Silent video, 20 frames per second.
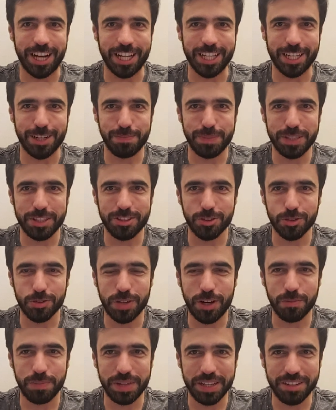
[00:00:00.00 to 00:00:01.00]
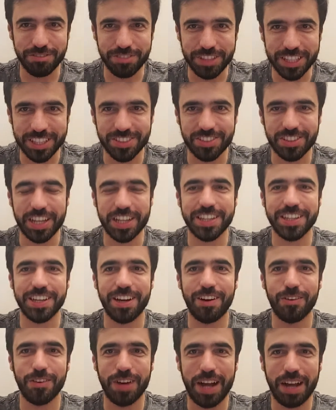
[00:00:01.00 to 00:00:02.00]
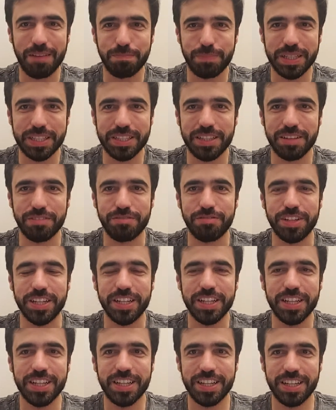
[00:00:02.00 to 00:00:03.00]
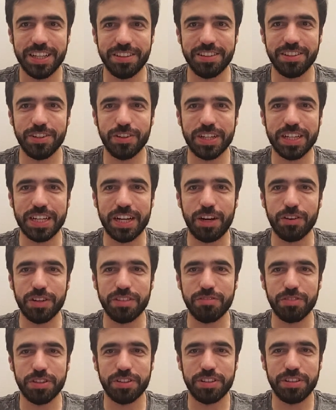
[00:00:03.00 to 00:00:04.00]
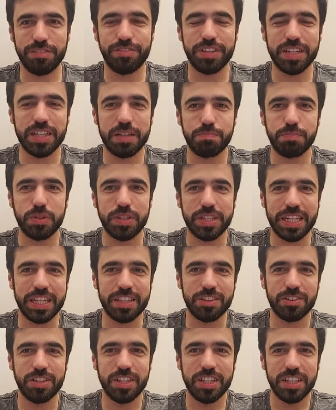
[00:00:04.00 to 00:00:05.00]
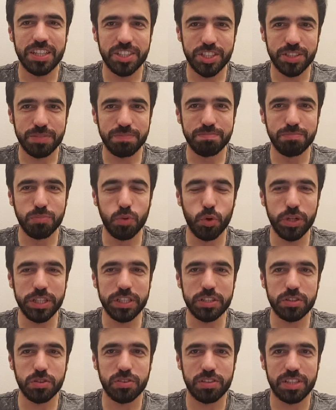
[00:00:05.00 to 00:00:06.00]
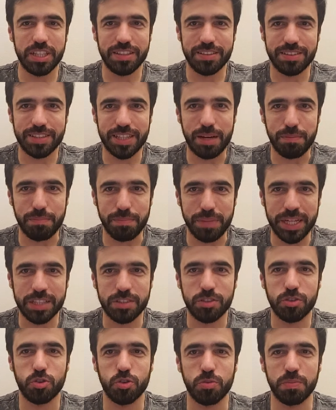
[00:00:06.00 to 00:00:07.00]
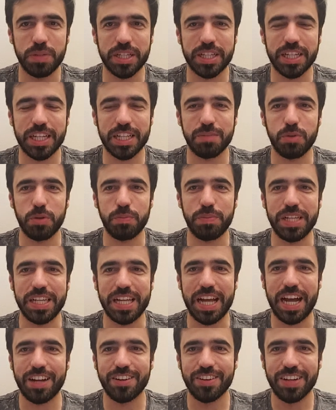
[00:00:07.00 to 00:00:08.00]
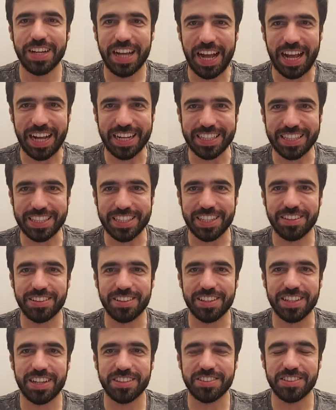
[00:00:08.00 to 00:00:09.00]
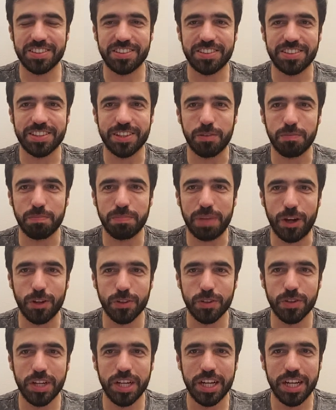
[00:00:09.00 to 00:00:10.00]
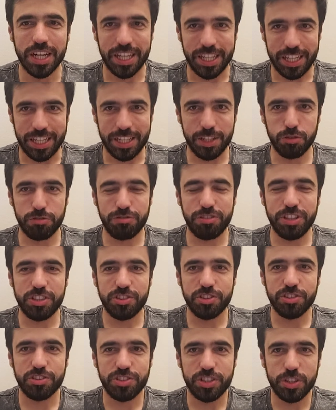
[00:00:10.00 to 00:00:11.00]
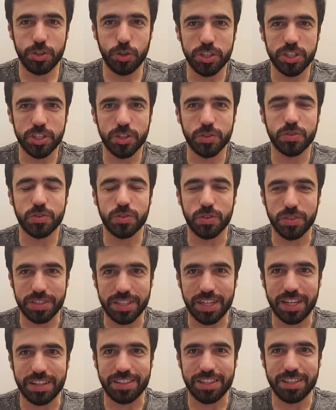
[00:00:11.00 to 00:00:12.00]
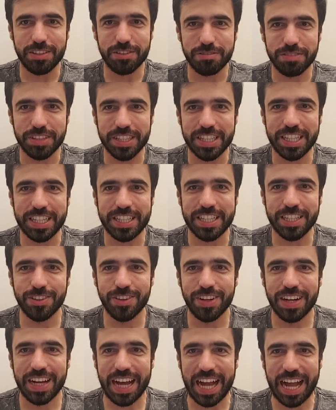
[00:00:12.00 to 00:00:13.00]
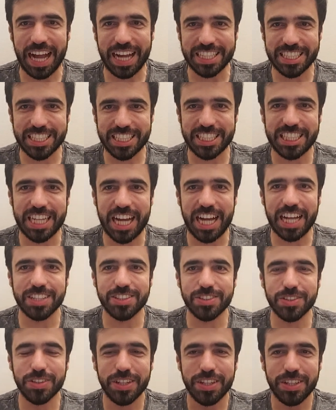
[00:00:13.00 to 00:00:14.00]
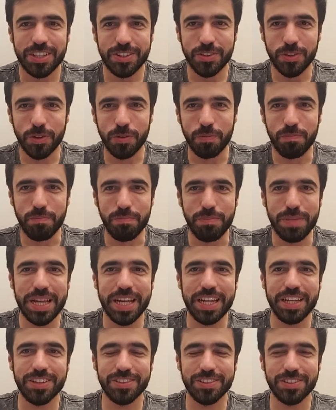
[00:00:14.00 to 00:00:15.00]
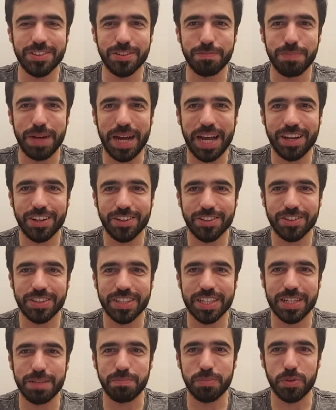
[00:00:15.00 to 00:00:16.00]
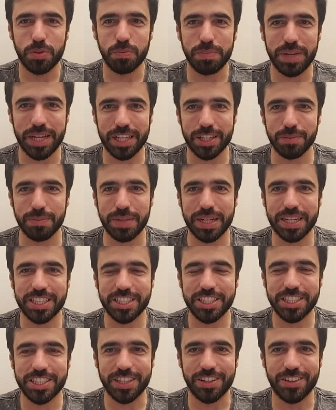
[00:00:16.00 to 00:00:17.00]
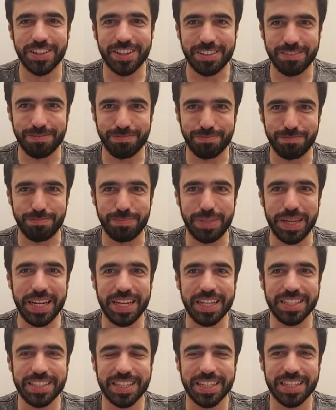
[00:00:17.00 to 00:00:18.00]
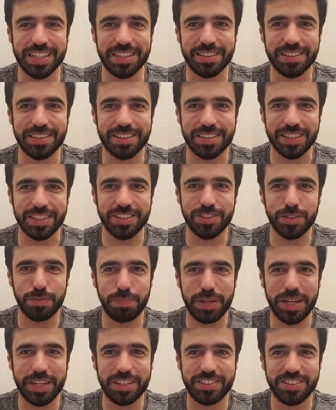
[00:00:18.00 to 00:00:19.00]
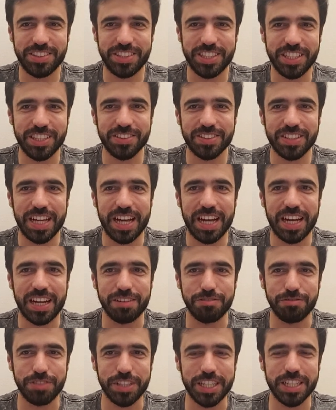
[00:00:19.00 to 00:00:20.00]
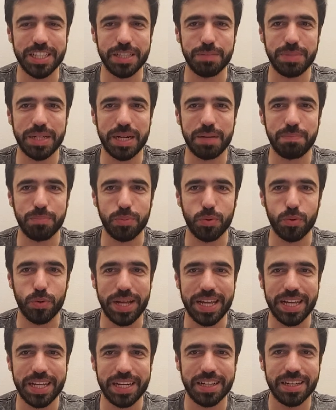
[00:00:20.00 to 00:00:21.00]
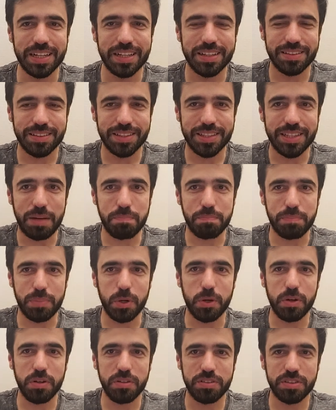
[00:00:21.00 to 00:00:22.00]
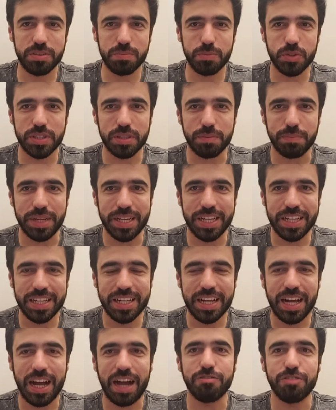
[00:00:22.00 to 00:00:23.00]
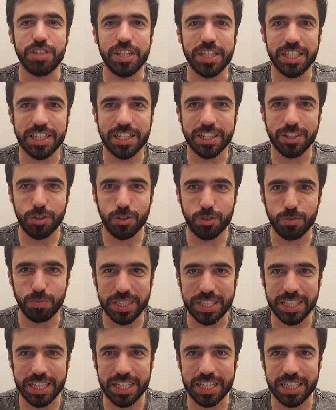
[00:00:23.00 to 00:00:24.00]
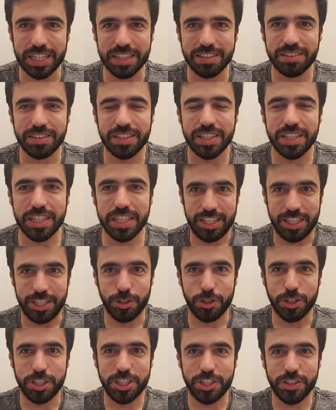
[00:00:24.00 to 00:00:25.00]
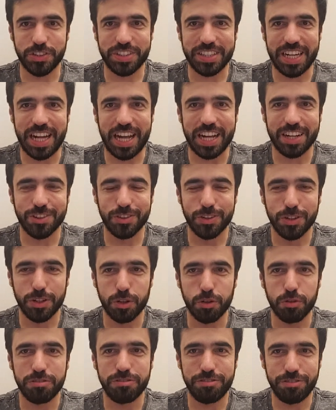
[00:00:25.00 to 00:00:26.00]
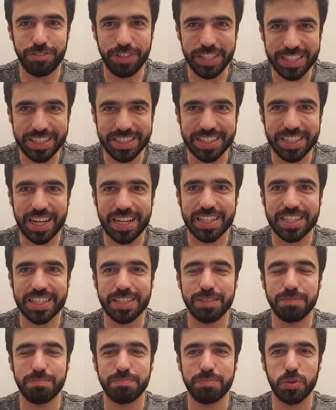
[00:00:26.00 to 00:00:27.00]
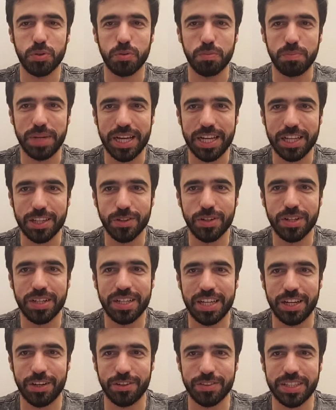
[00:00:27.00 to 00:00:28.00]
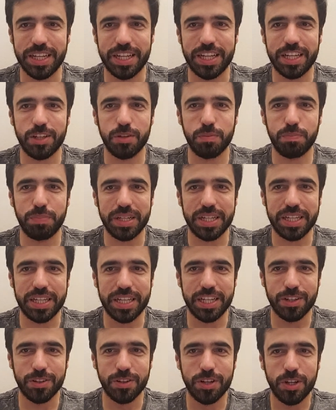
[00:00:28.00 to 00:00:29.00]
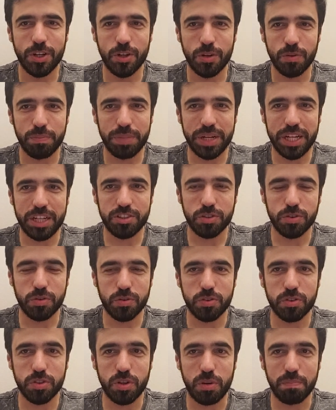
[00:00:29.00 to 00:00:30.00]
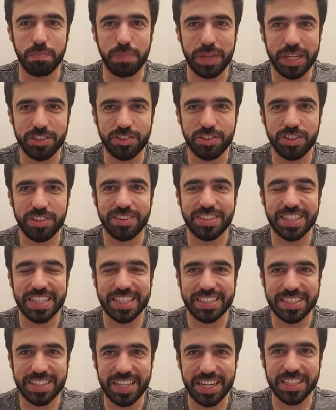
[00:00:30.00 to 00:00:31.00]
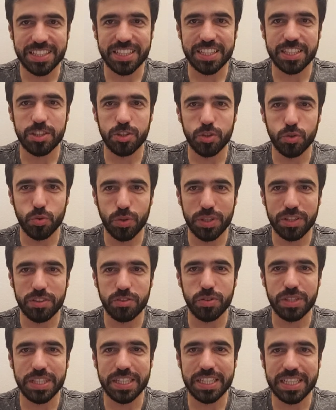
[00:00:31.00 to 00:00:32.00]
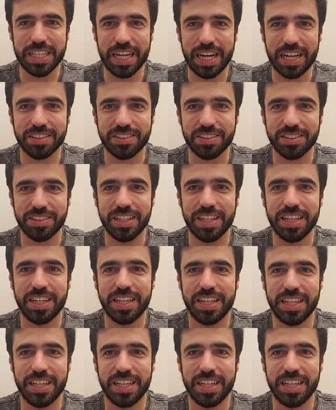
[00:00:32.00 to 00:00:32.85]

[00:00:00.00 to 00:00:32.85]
Fala pessoal, bem-vindos aqui ao APTV. Esse é o canal que você fica por dentro de muitos lançamentos do mercado imobiliário aqui da cidade de São Paulo. E no vídeo de hoje eu tô trazendo um verdadeiro achado no meio do bairro do Campo Belo, uma região bem interessante, pertinho da Avenida Ibirapuera, você está próximo também à Avenida dos Bandeirantes e hoje eu trago o Vita Campo Belo, é um terreno pequeno, um prédio com somente 72 unidades.